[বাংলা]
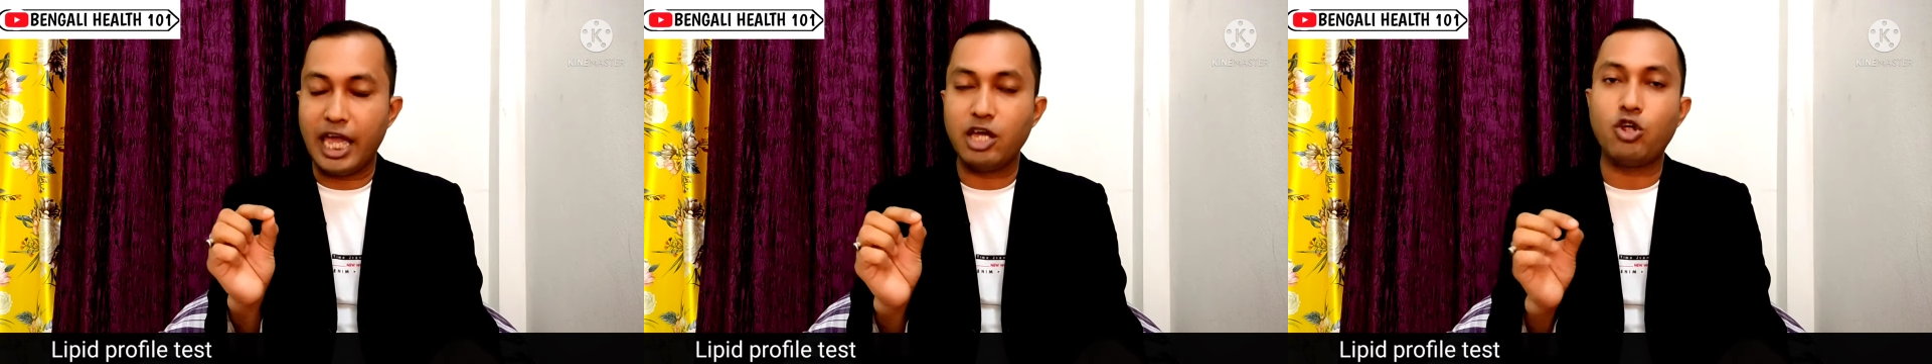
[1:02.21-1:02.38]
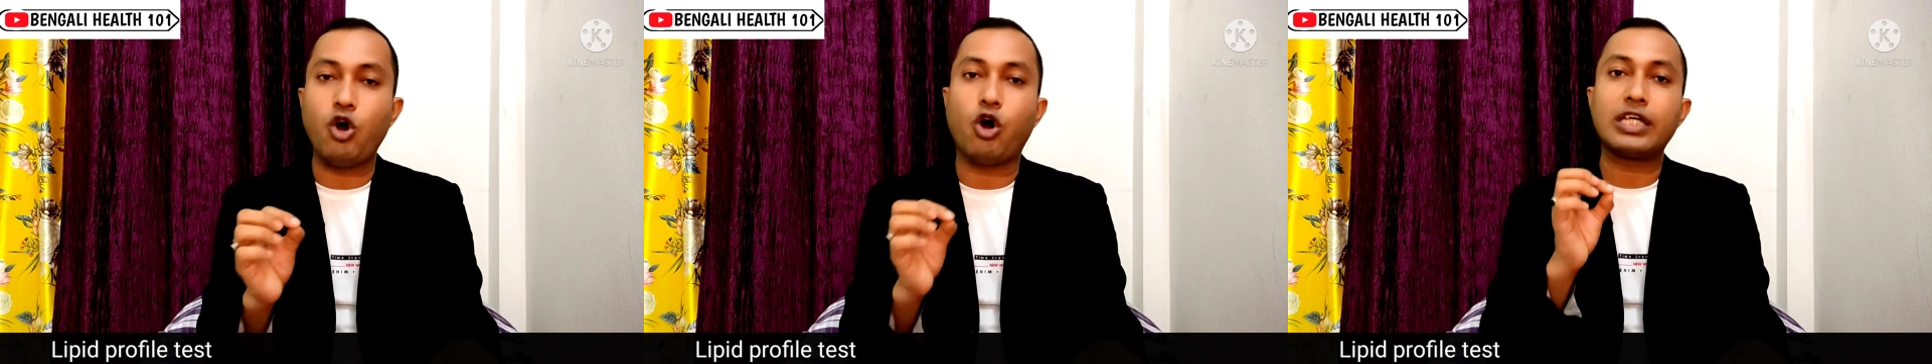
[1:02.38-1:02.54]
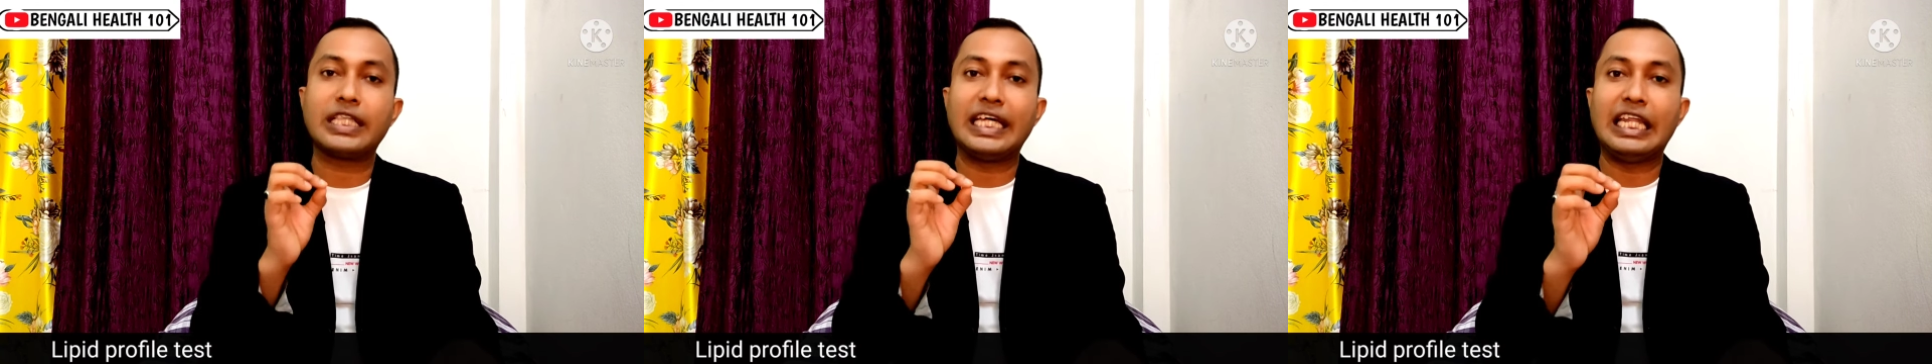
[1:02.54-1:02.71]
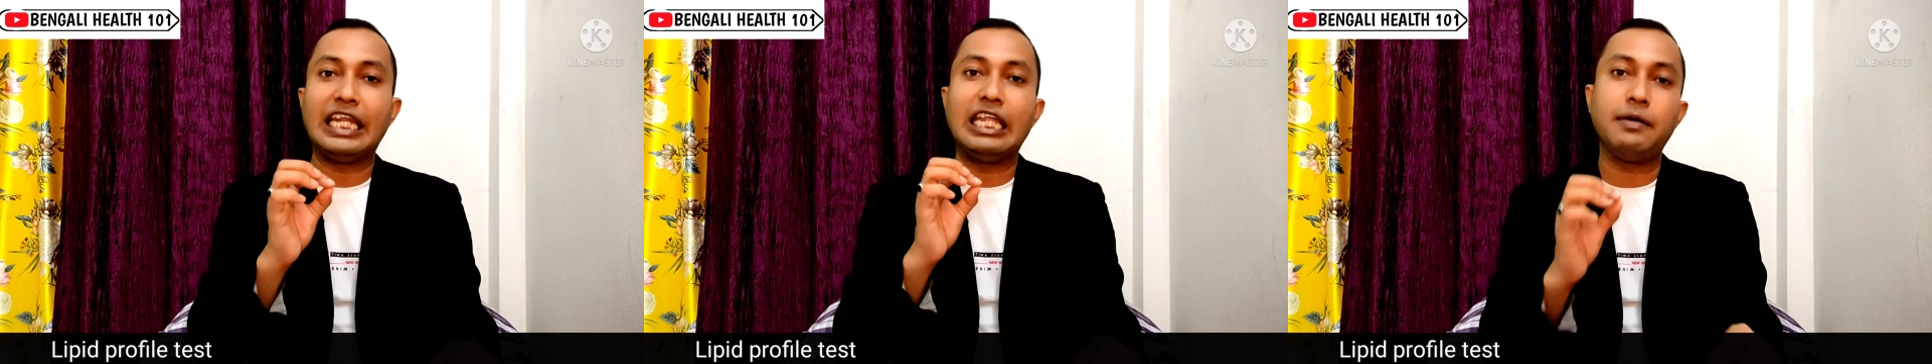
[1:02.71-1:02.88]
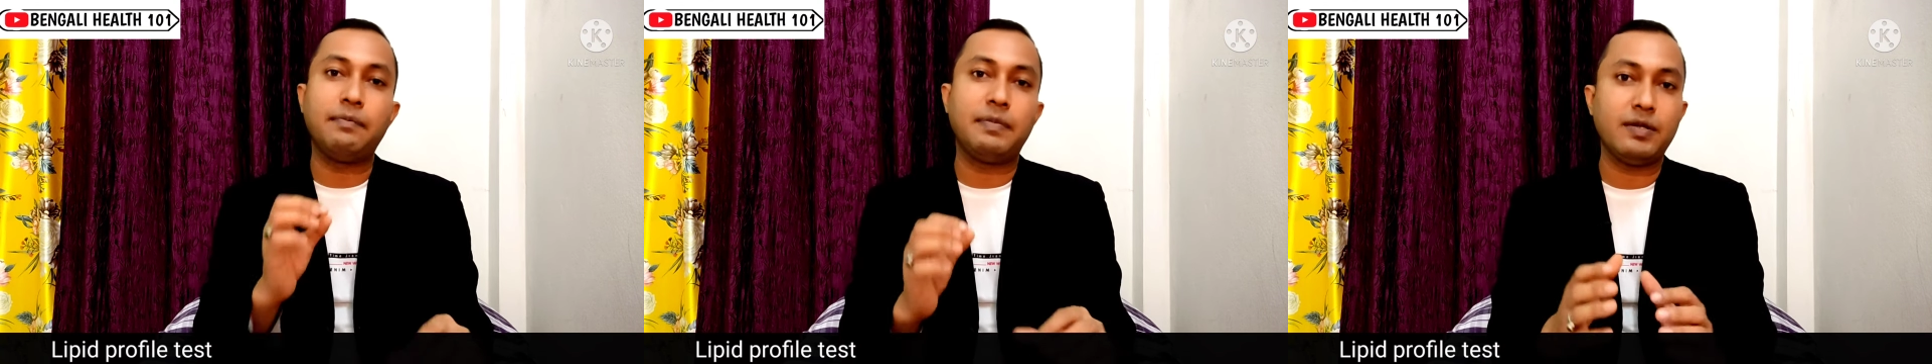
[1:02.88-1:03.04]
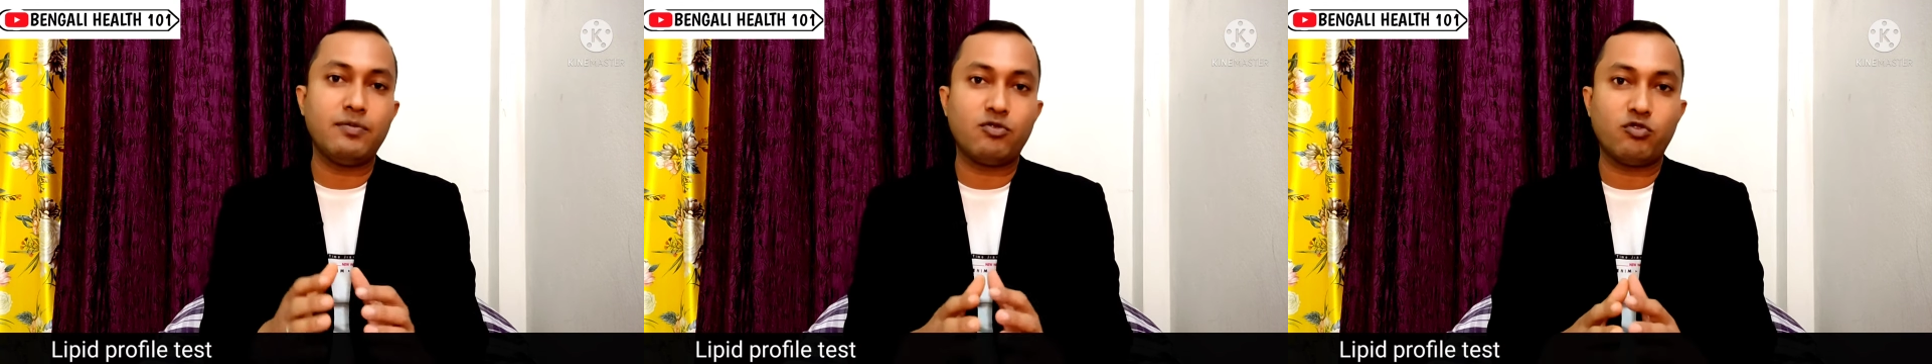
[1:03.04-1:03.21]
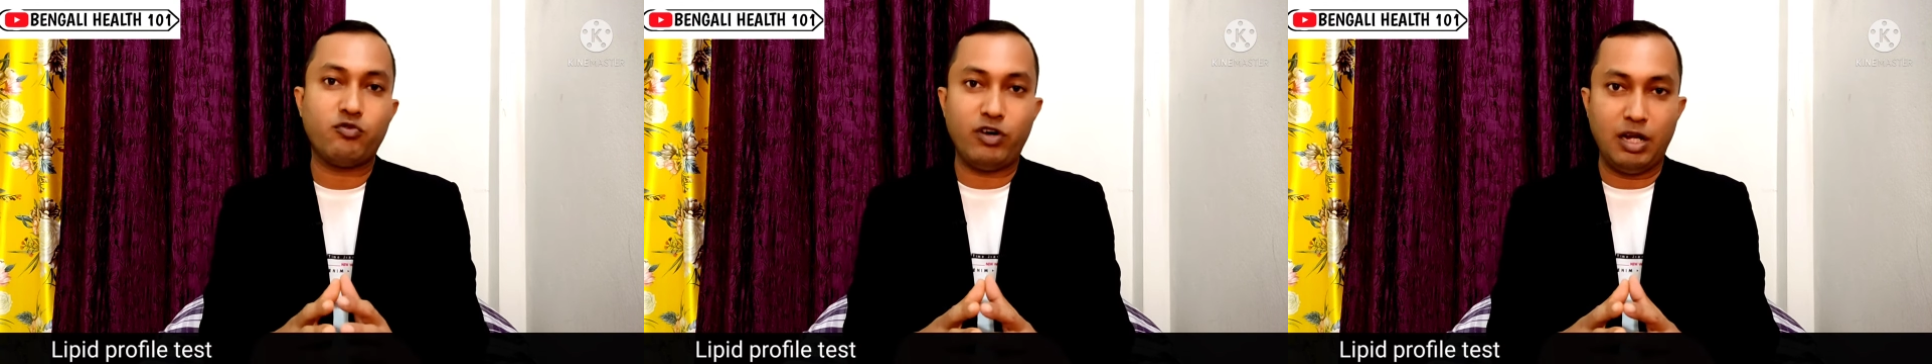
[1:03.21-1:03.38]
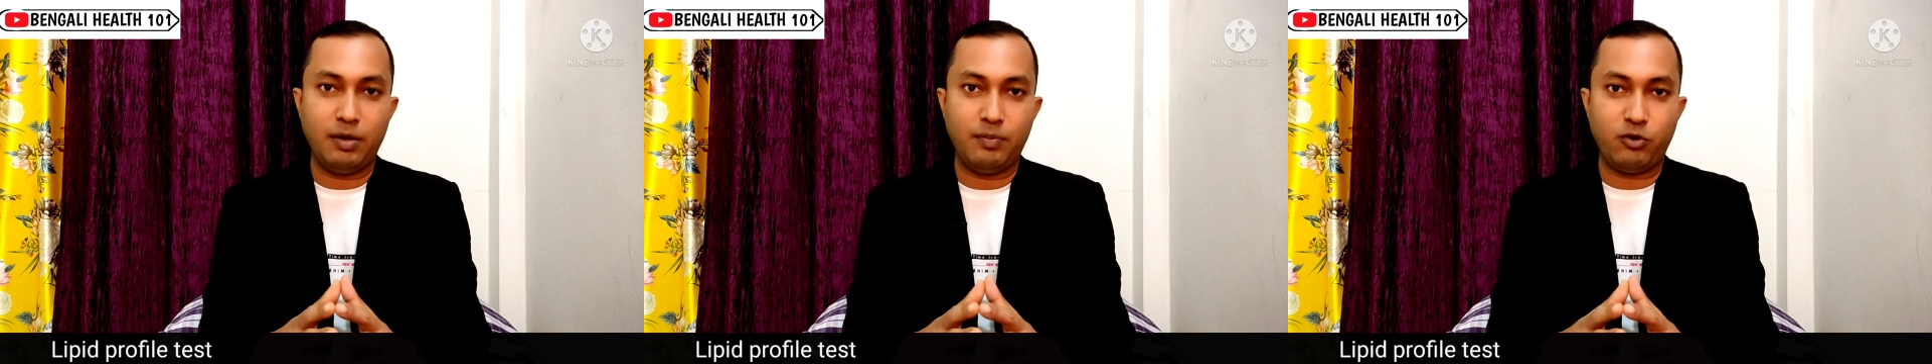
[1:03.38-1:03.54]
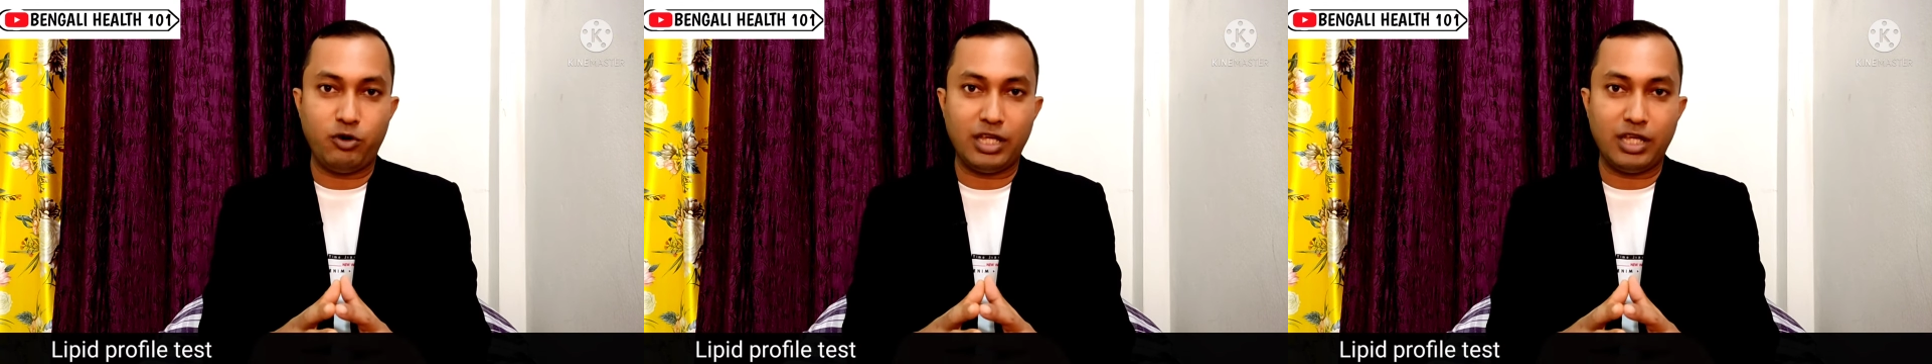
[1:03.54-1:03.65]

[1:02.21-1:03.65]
এই রক্তের লিপিড প্রোফাইল